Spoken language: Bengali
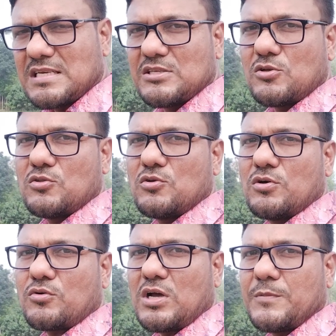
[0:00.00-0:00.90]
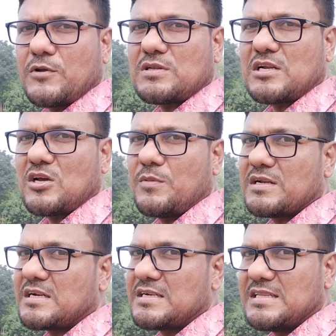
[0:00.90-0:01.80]
সেজন্য ক্রয় ফেরতটা
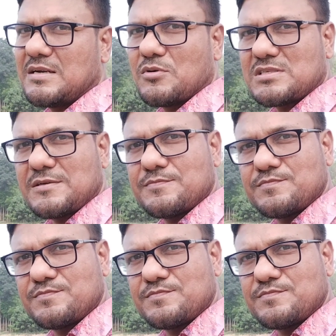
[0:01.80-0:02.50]
র্যামিলে ক্রেডিট দিকে বসে